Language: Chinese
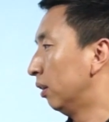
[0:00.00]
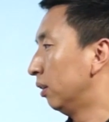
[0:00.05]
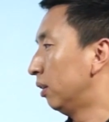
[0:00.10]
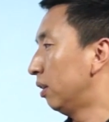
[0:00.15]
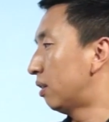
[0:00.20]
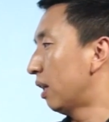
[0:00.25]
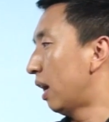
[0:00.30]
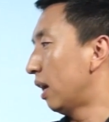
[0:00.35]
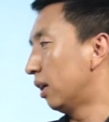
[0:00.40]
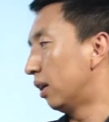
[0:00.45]

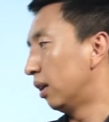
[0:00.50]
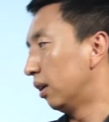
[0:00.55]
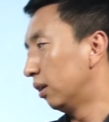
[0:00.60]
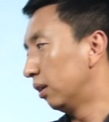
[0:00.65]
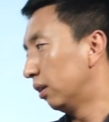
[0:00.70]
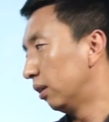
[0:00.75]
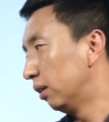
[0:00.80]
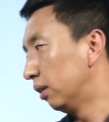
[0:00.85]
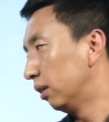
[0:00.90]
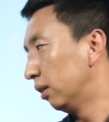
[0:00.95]
第三个，
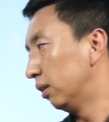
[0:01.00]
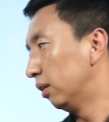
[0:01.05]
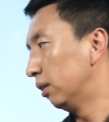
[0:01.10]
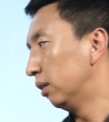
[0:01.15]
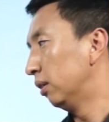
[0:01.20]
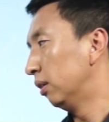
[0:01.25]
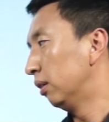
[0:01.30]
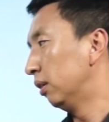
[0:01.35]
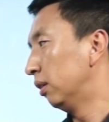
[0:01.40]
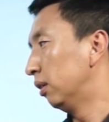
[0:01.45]

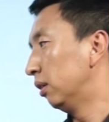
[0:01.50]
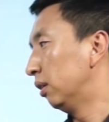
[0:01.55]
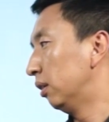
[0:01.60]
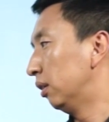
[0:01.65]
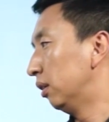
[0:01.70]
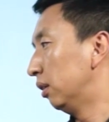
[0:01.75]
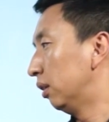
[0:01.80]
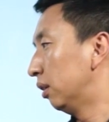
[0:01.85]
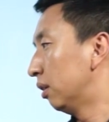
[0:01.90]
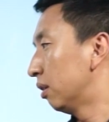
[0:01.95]

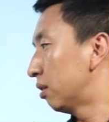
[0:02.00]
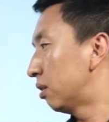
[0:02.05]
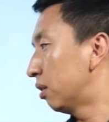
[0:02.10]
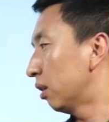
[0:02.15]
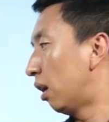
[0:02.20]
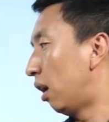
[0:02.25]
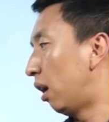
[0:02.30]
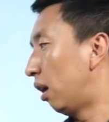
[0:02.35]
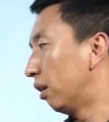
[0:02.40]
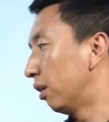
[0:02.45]

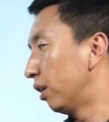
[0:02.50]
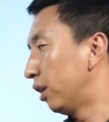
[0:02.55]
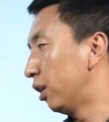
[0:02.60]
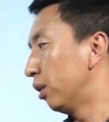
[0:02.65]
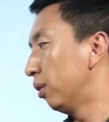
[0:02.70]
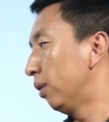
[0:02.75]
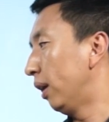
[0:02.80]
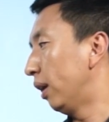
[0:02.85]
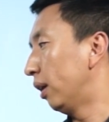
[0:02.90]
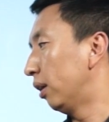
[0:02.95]
思考
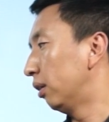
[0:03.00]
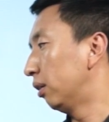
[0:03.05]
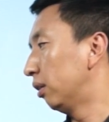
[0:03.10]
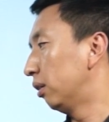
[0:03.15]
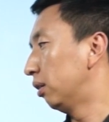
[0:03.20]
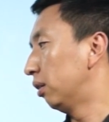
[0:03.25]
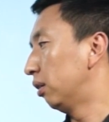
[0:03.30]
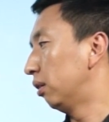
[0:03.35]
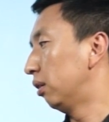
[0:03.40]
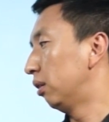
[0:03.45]
理论
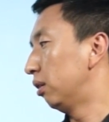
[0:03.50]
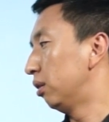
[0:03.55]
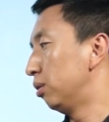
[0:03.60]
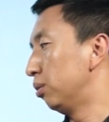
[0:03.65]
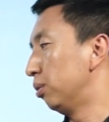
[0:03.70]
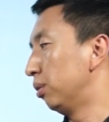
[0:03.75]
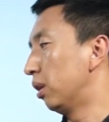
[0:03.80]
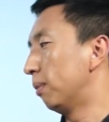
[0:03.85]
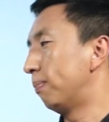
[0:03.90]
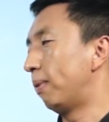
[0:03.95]

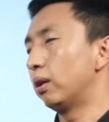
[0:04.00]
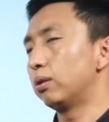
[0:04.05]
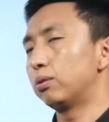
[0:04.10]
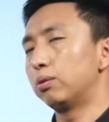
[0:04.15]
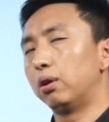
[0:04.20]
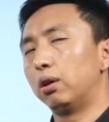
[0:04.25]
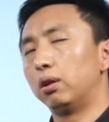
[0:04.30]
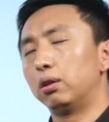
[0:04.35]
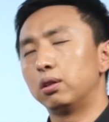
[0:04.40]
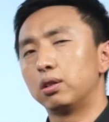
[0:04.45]
如何帮
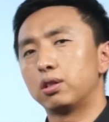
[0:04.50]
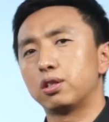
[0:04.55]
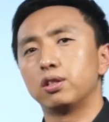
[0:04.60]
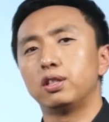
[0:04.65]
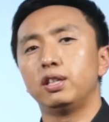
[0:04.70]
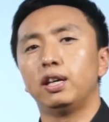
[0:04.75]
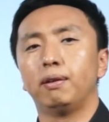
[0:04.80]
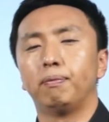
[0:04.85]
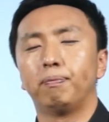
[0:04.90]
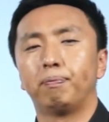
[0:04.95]
助实
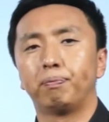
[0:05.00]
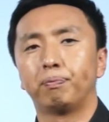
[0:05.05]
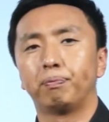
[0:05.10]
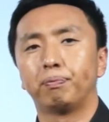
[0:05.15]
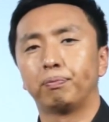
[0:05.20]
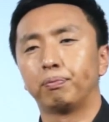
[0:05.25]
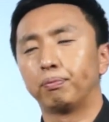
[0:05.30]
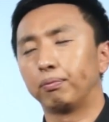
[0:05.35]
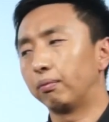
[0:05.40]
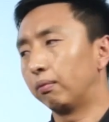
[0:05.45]
践，
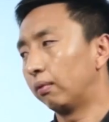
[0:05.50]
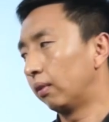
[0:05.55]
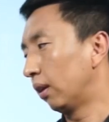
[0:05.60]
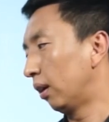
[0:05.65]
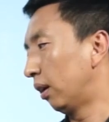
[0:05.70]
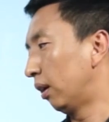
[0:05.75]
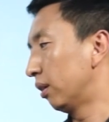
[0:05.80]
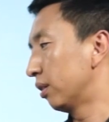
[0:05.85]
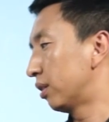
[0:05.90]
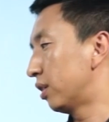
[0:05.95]

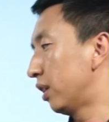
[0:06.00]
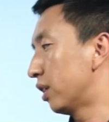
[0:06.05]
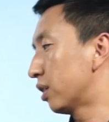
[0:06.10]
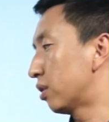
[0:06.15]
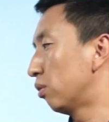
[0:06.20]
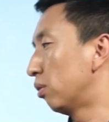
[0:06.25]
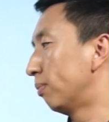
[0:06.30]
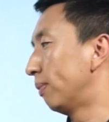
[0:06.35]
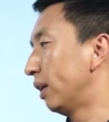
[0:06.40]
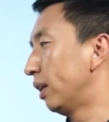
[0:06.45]
这也
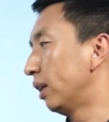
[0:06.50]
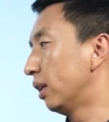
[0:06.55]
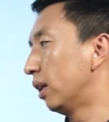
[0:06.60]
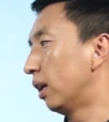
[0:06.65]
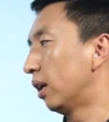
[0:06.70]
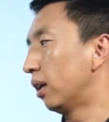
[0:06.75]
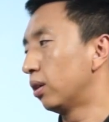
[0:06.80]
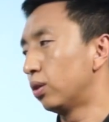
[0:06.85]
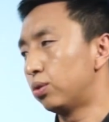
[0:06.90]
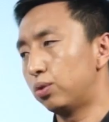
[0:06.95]
是我们一
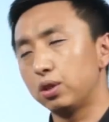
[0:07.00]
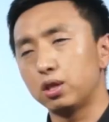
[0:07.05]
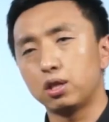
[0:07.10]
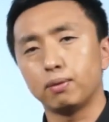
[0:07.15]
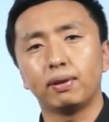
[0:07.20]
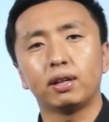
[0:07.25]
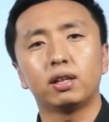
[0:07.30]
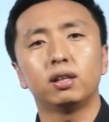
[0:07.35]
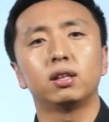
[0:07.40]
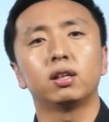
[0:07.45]
个学习
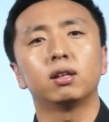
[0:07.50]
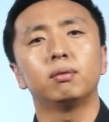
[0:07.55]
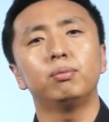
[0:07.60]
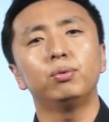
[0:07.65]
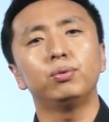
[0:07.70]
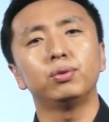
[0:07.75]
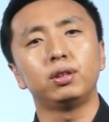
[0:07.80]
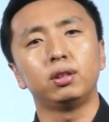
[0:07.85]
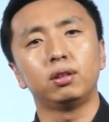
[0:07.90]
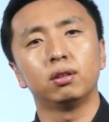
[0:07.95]
这门课的一个
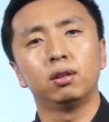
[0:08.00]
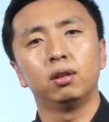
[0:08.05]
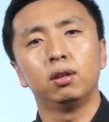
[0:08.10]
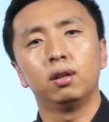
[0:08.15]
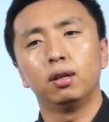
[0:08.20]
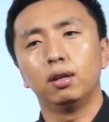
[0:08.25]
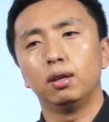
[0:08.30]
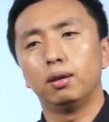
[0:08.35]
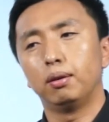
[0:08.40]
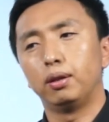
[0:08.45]
目的。
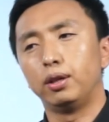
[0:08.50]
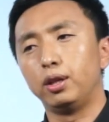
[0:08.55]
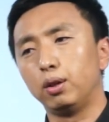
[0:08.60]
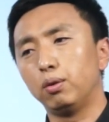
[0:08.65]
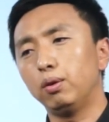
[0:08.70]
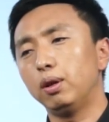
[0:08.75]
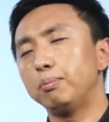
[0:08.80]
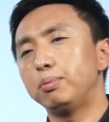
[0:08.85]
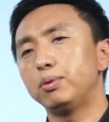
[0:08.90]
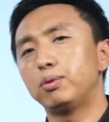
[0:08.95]
理
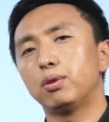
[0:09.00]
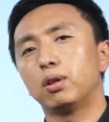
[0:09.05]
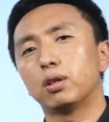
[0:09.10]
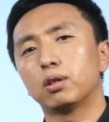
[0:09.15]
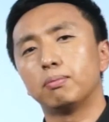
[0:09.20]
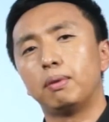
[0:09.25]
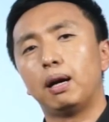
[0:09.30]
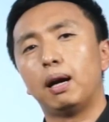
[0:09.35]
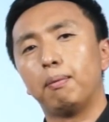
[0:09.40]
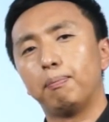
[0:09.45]
论必须要
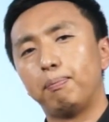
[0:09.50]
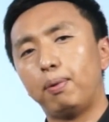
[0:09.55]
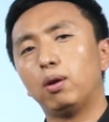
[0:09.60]
什么？